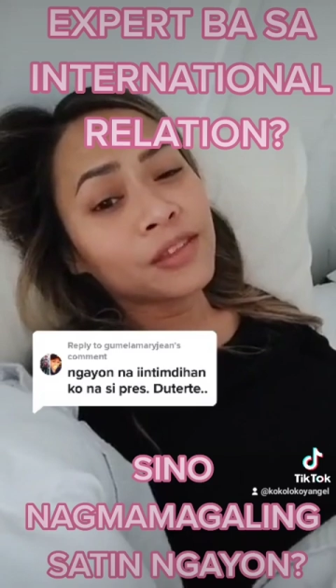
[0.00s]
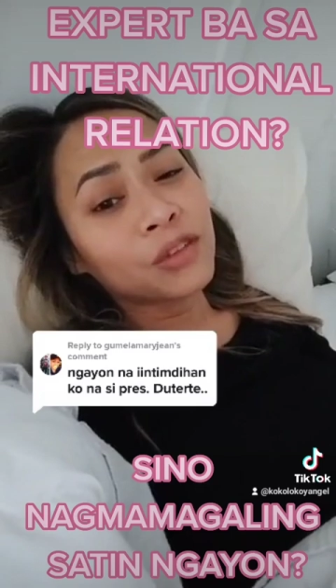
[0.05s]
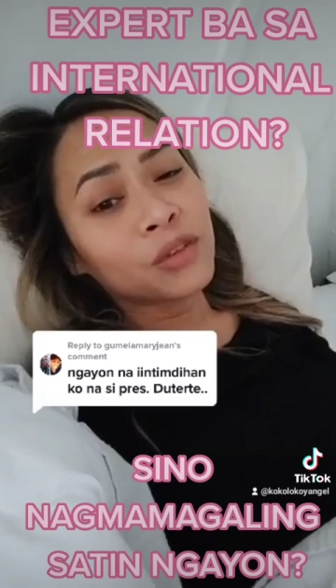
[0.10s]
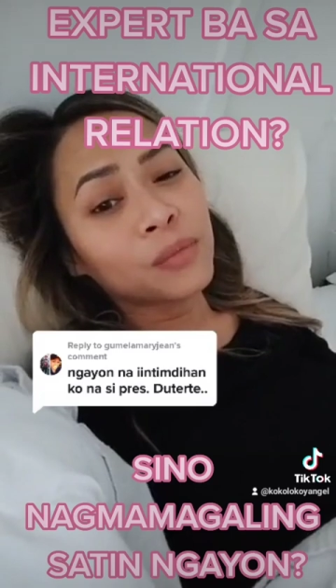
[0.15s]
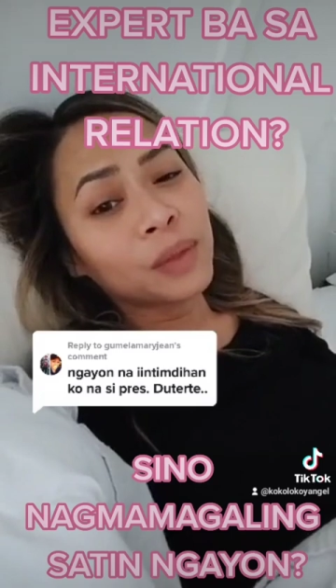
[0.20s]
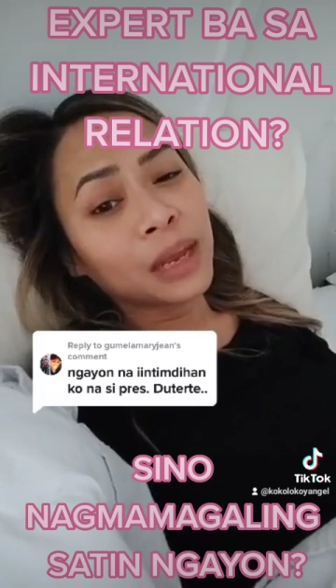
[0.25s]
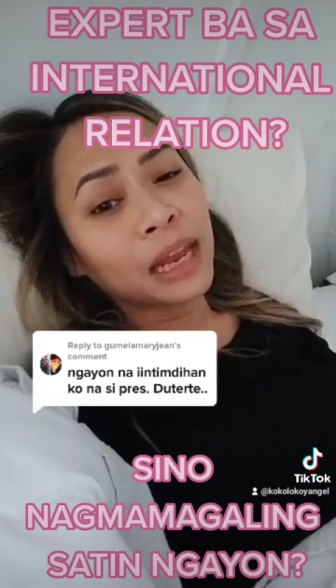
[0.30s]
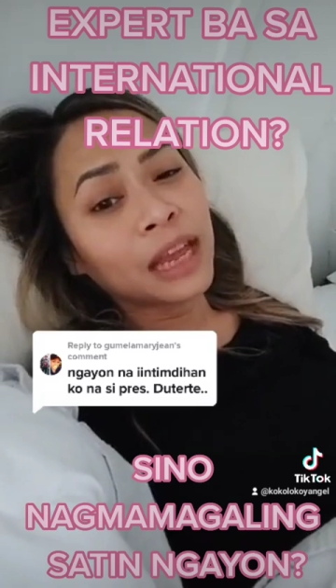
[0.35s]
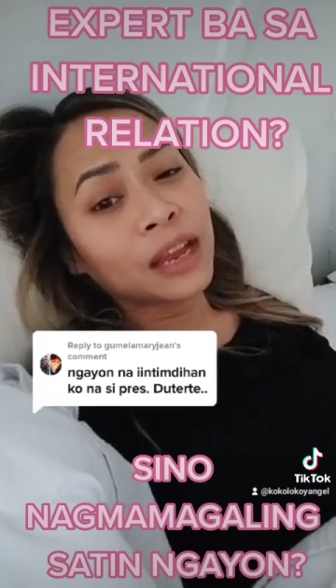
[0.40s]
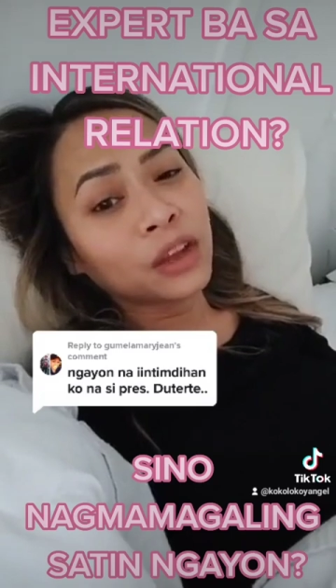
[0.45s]
to
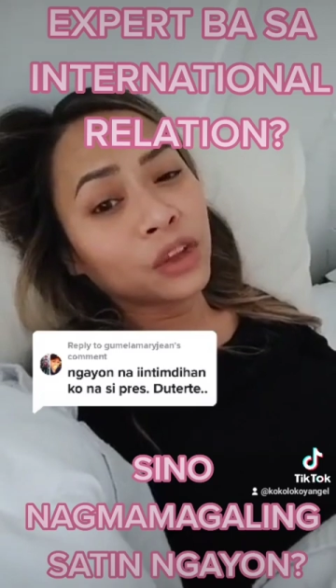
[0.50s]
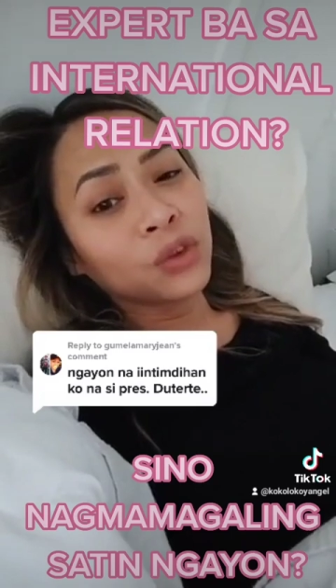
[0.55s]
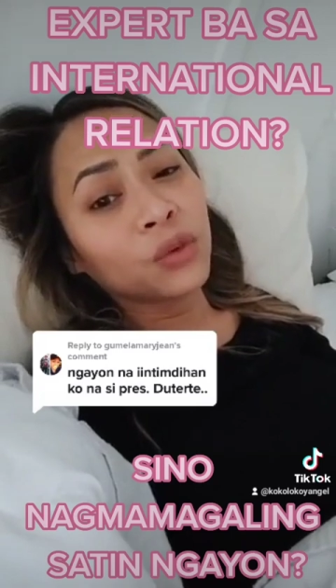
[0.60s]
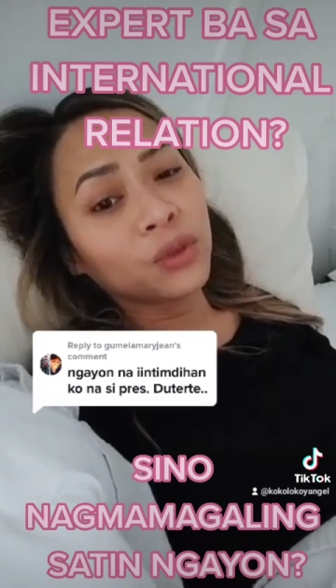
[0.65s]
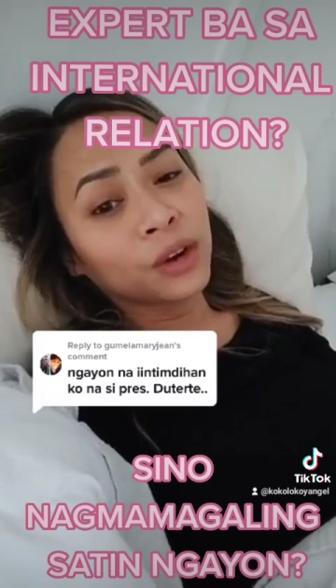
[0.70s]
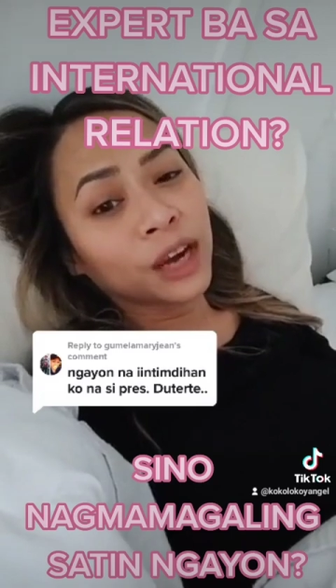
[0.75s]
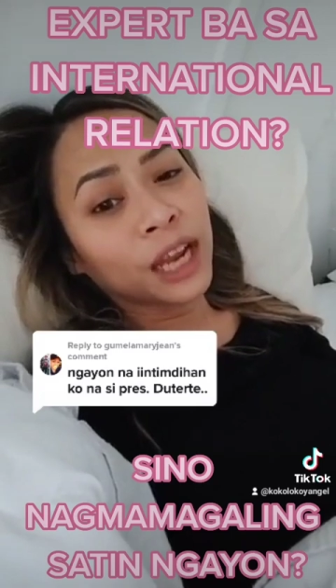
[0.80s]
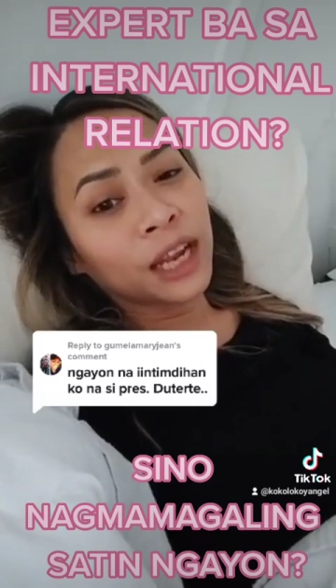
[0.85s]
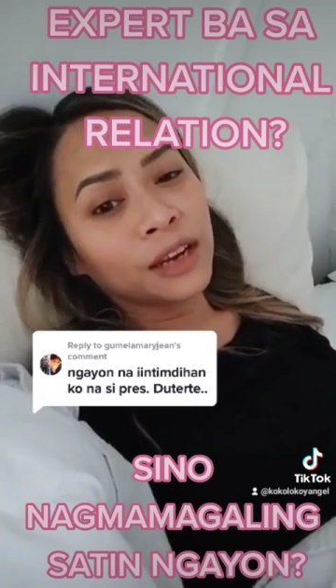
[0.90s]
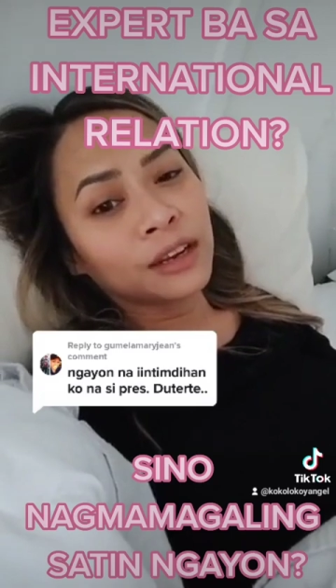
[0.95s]
be like
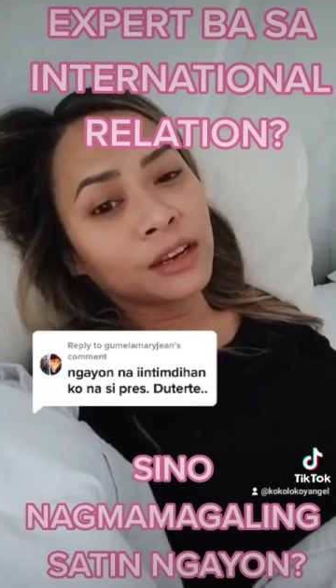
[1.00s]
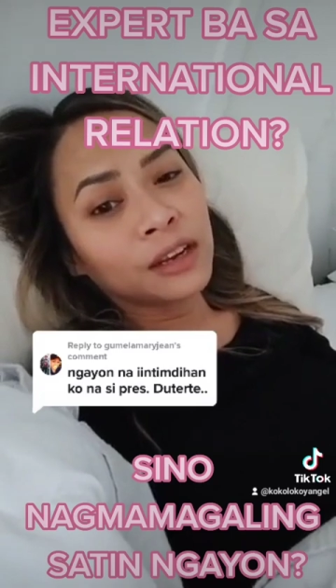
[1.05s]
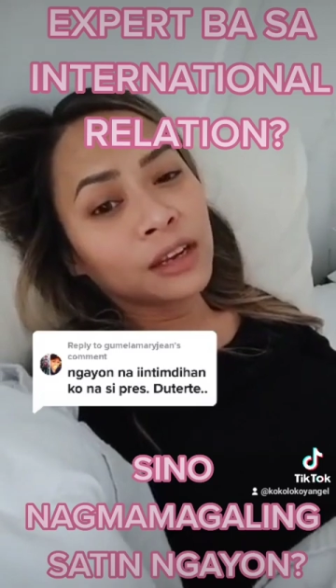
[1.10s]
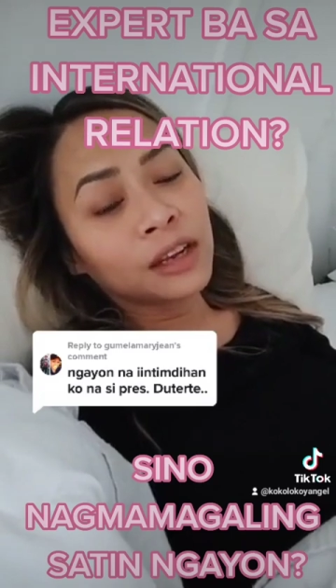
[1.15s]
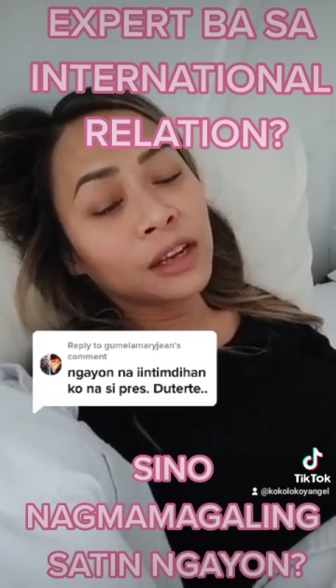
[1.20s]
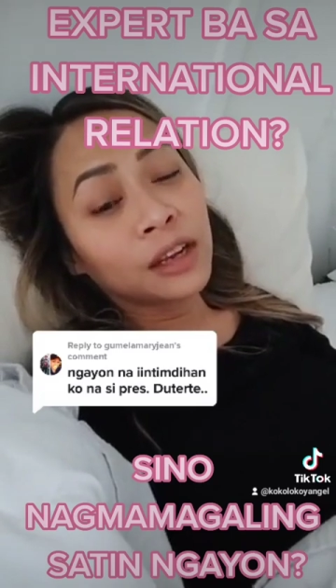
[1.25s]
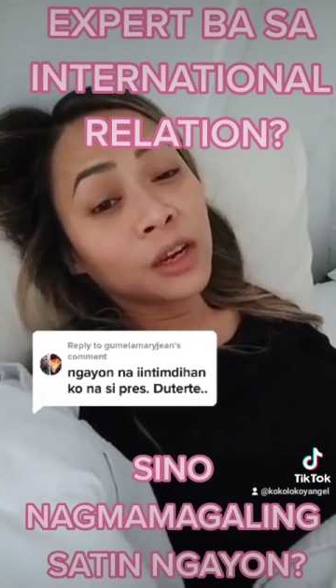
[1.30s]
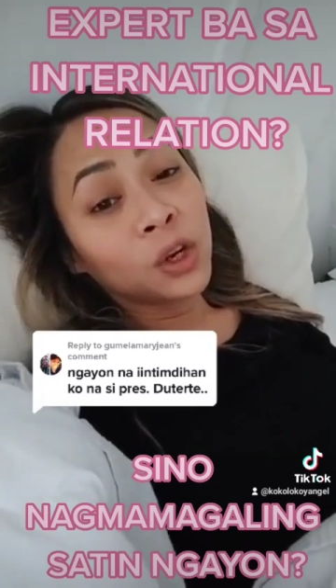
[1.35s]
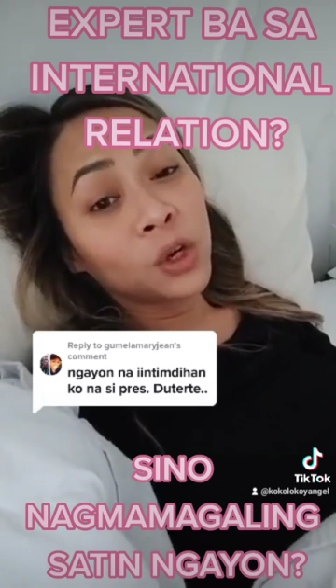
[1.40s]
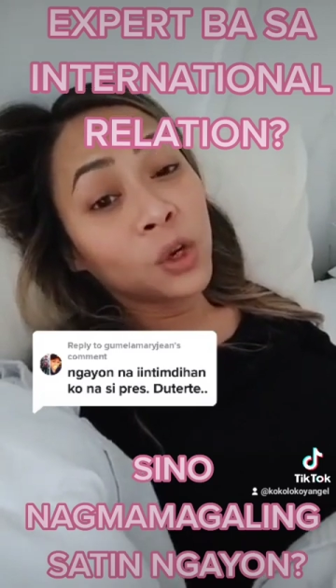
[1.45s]
Ukraine.
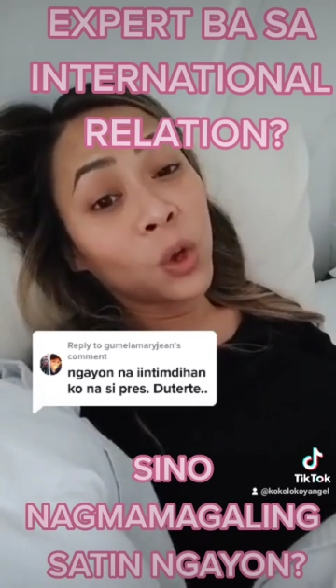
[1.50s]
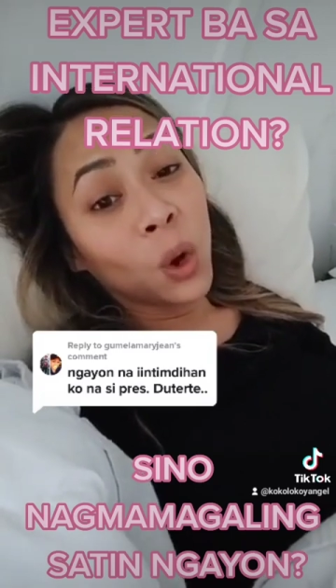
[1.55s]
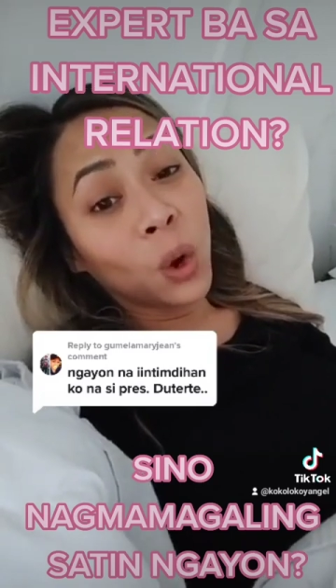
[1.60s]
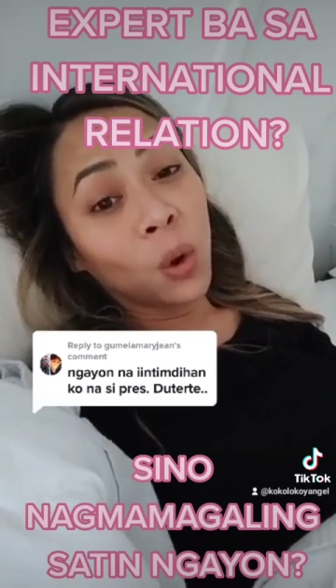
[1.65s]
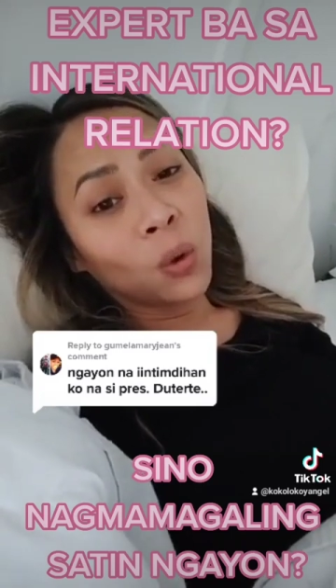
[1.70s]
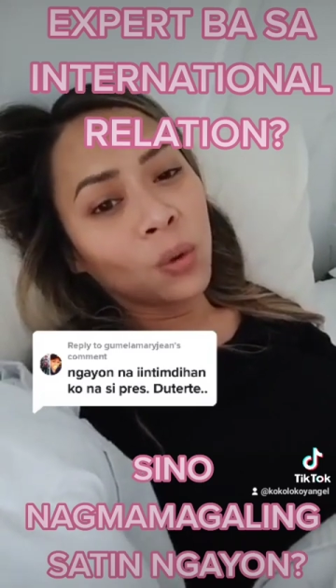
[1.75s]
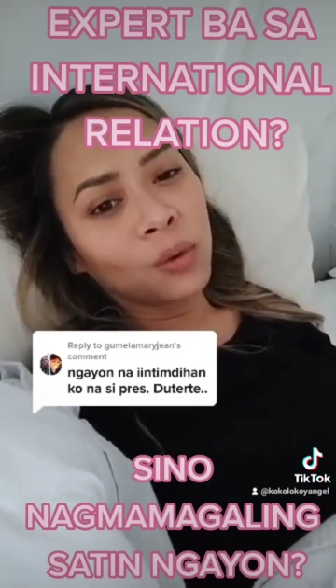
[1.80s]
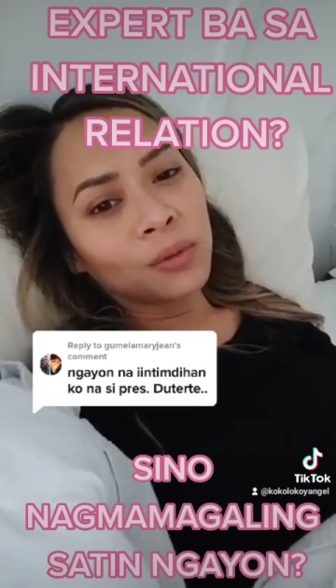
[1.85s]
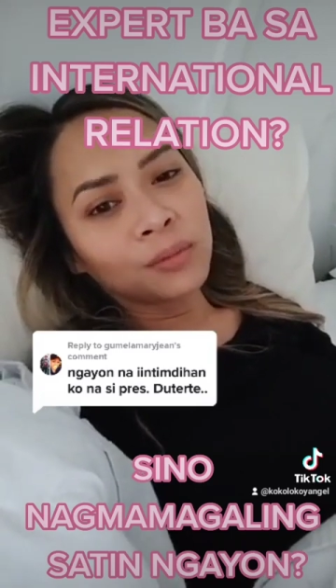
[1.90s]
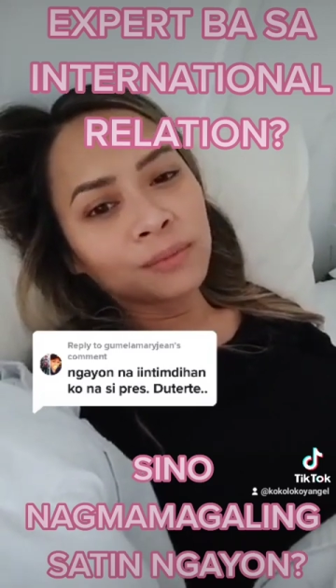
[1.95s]

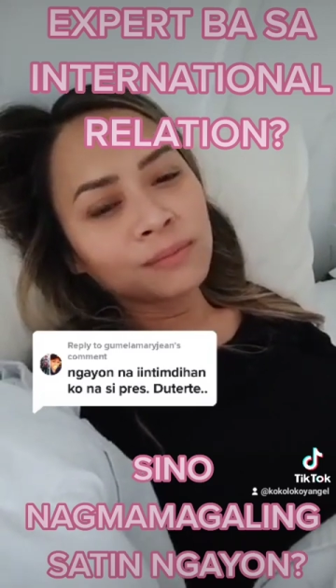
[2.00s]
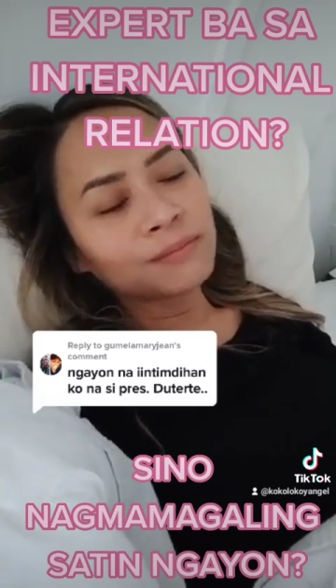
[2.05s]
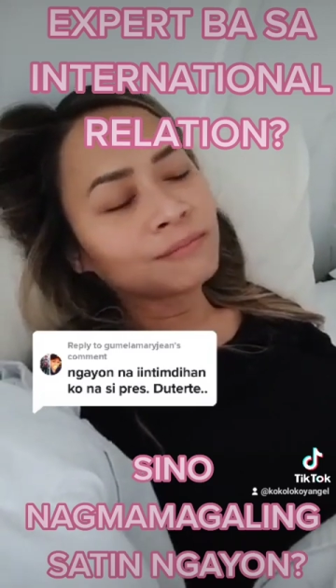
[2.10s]
No.